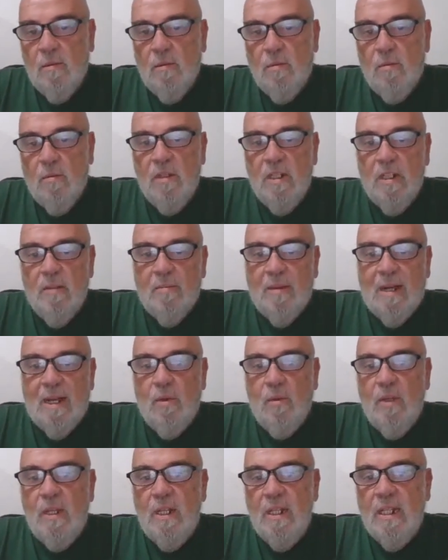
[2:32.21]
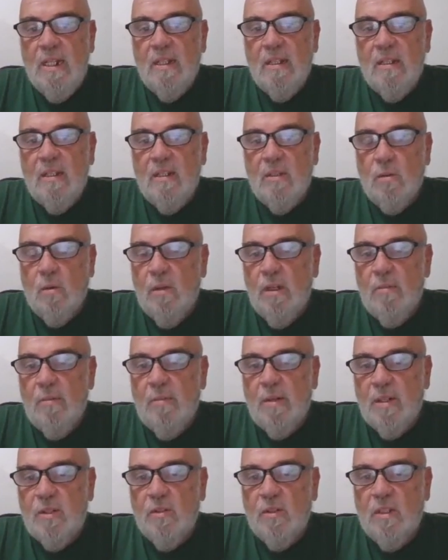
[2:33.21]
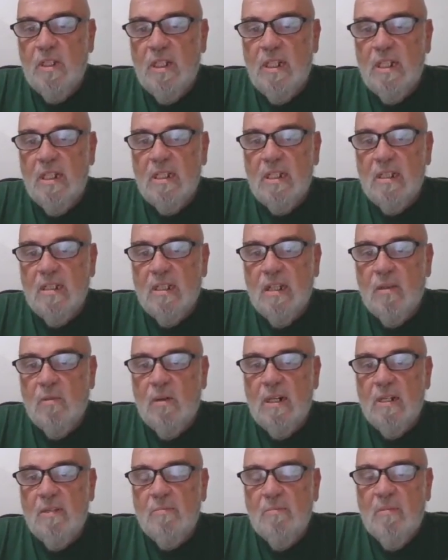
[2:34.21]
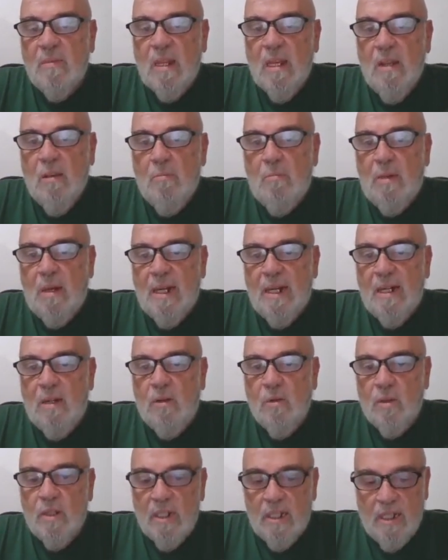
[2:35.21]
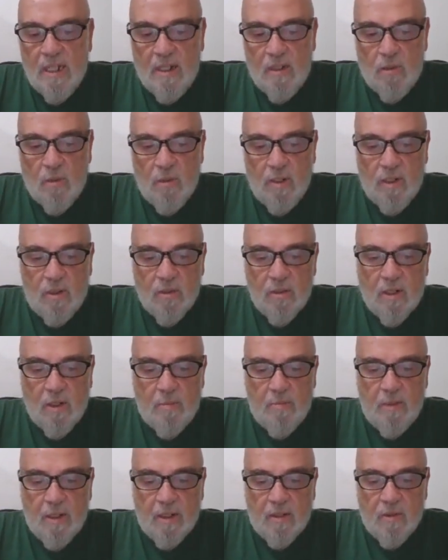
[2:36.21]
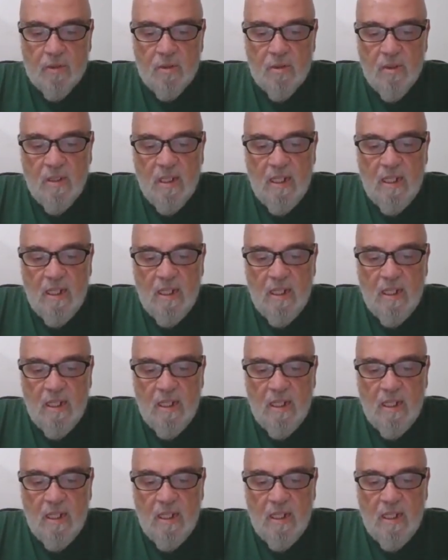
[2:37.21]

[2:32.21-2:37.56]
un limado de dientes o una inspección de dientes anual para ir corrigiendo estos aspectos.